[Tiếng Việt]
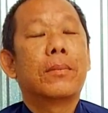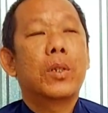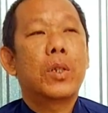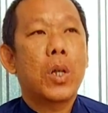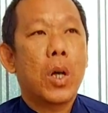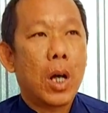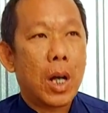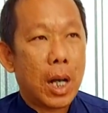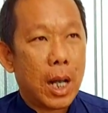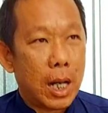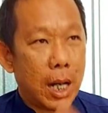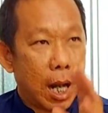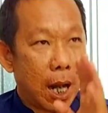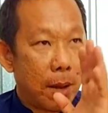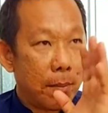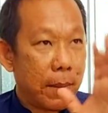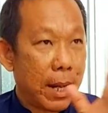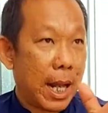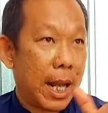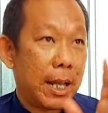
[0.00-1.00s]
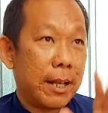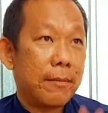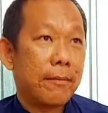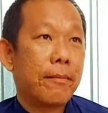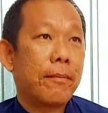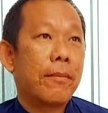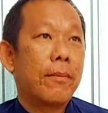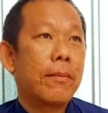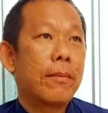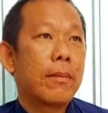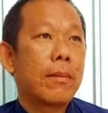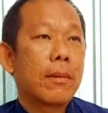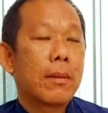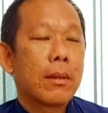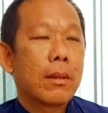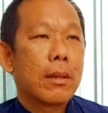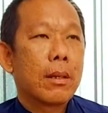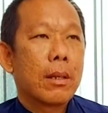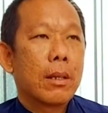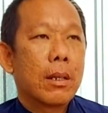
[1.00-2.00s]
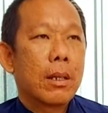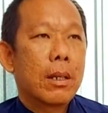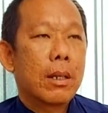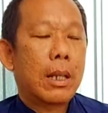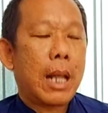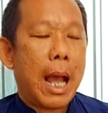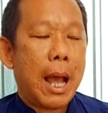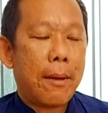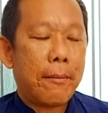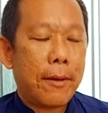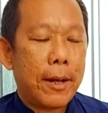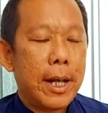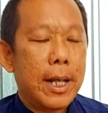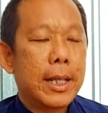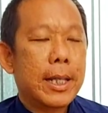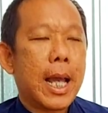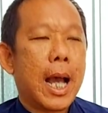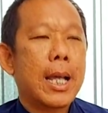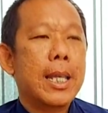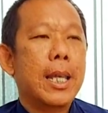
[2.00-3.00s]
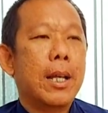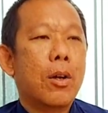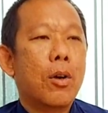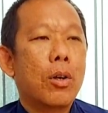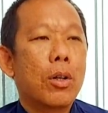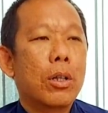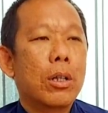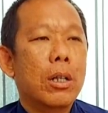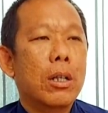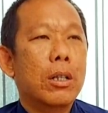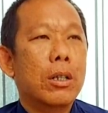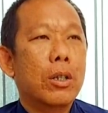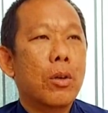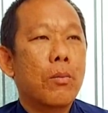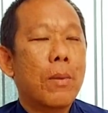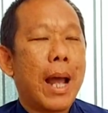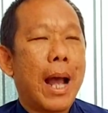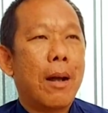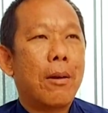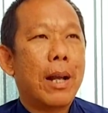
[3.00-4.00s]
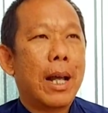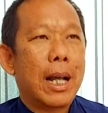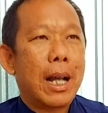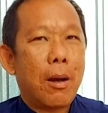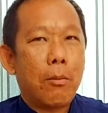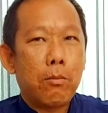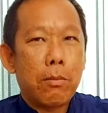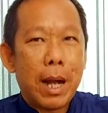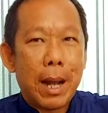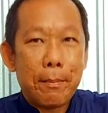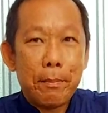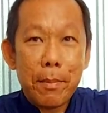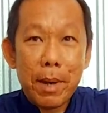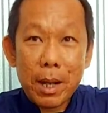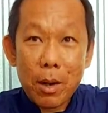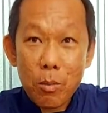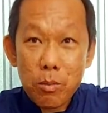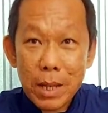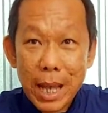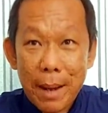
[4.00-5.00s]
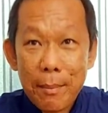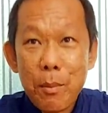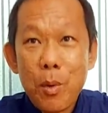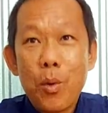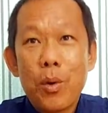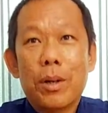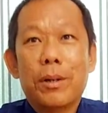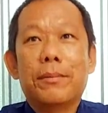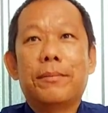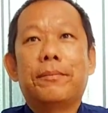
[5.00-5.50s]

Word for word: cho nên hôm nay ta phải đi trở về con đường trung đạo là không nắm mà cũng chẳng buông